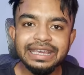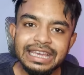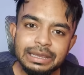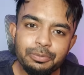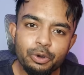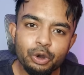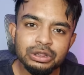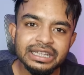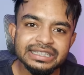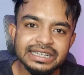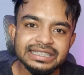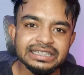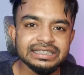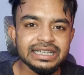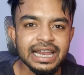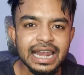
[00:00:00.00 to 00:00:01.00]
কি বলতে
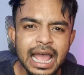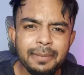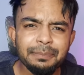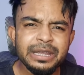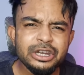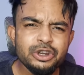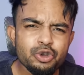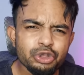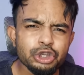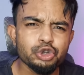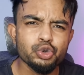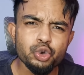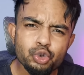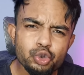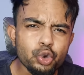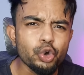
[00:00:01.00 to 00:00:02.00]
চাইছে সারা ভিডিওতে
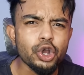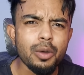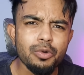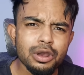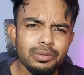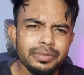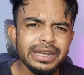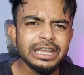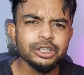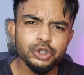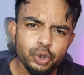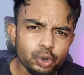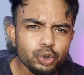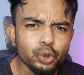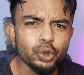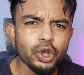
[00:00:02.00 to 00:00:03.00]
শুধু ডবল মিনিং
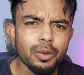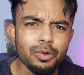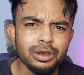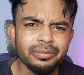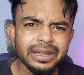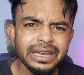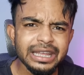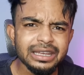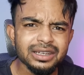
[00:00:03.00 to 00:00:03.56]
শুধু ডবল মিনিং